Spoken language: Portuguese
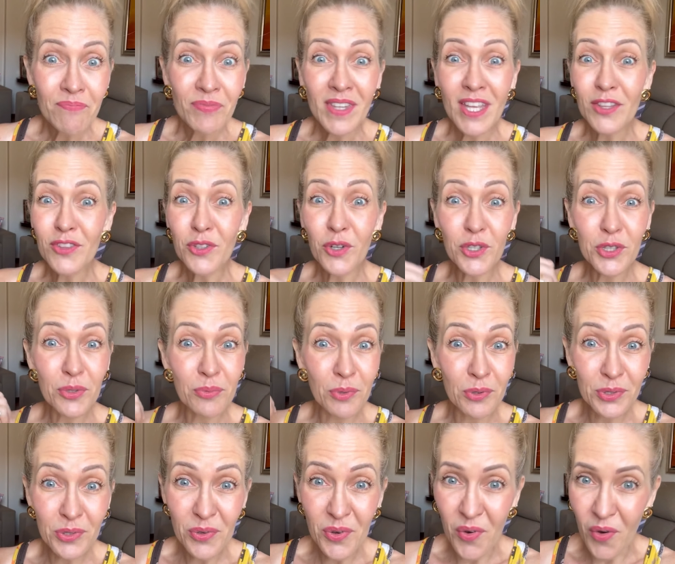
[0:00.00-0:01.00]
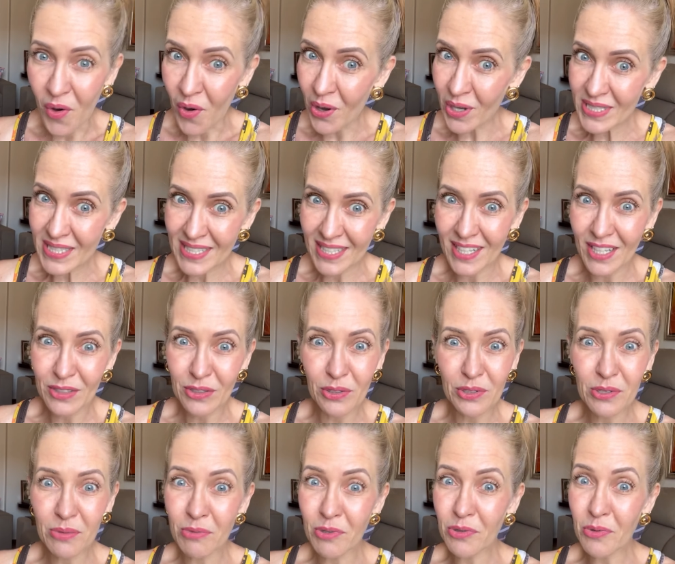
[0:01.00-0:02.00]
que todo mundo gosta, que
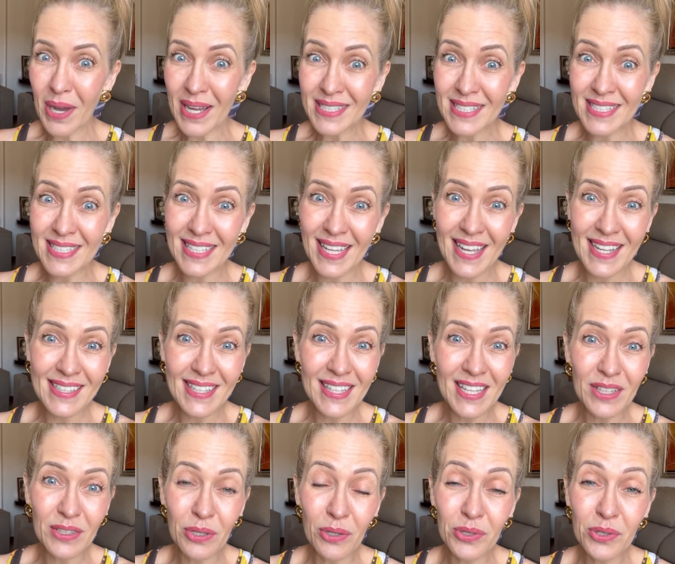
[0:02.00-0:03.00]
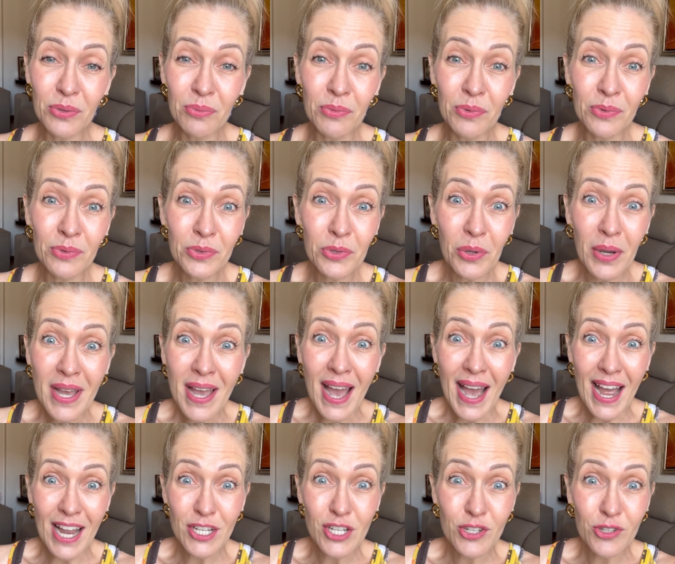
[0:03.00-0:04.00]
todo mundo aceita, que todo mundo
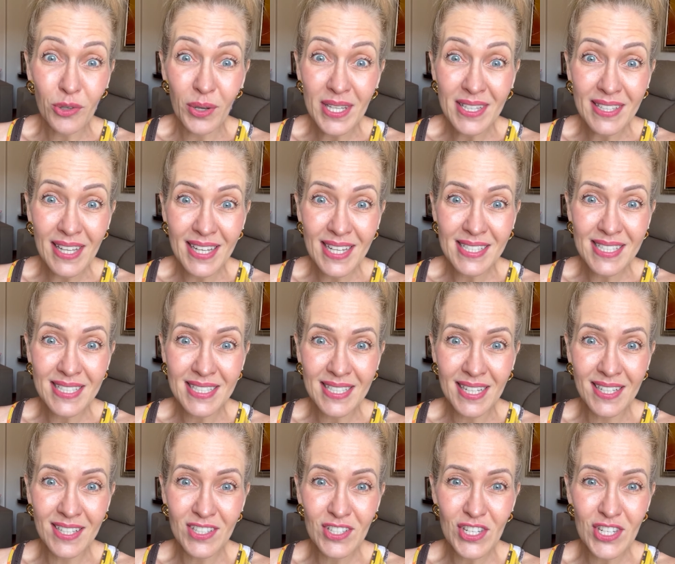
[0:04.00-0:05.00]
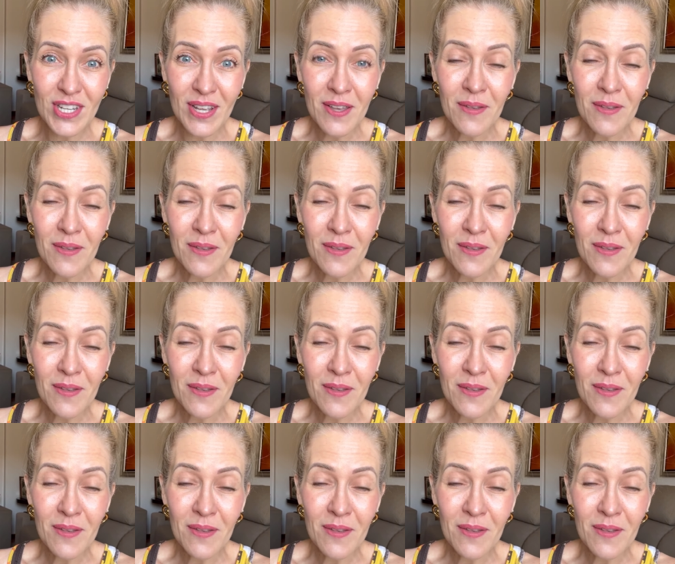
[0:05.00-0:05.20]
achou interessante,